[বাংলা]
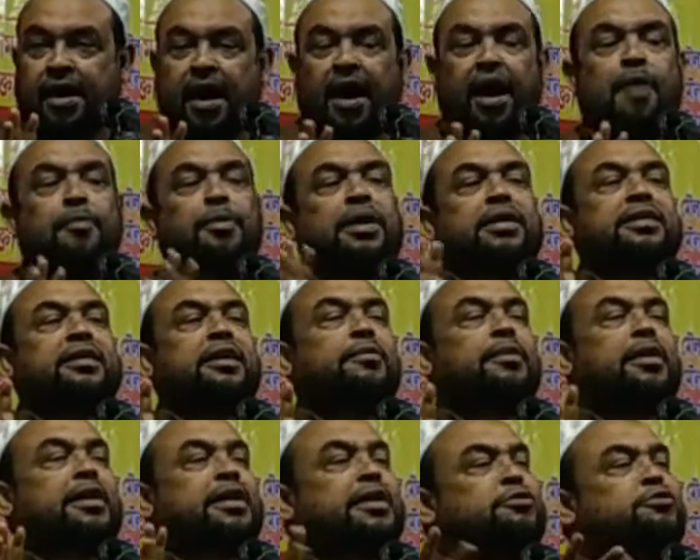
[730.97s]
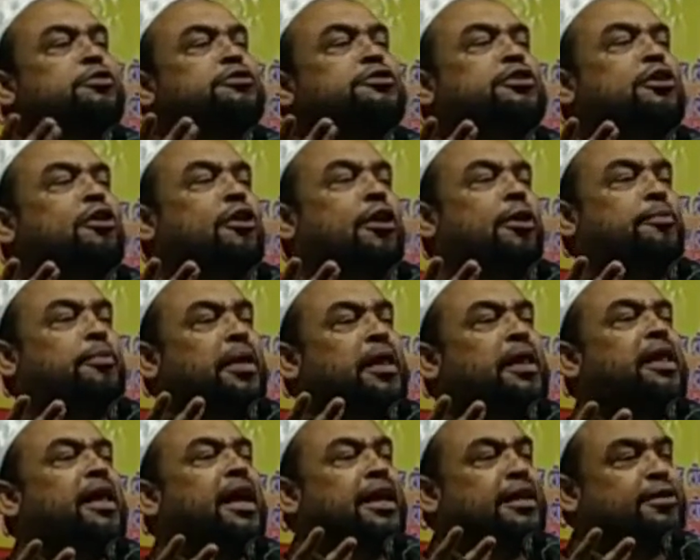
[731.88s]
খাবার টাবার কিছুই ছিল না
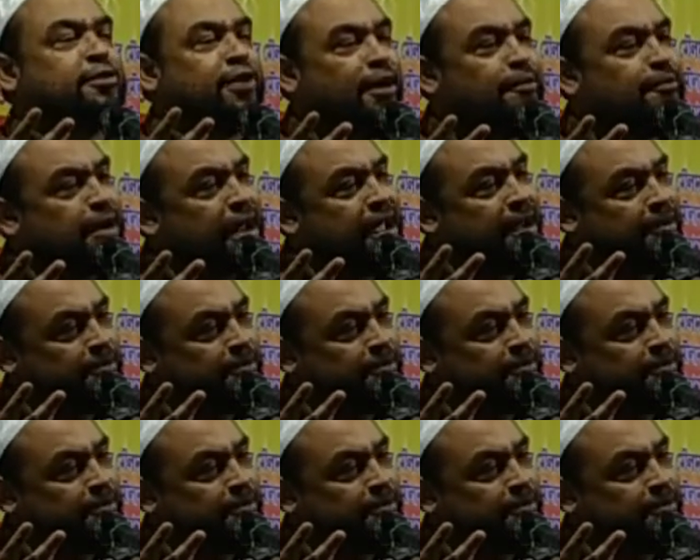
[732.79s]
বিরিয়ানি তো আমরাই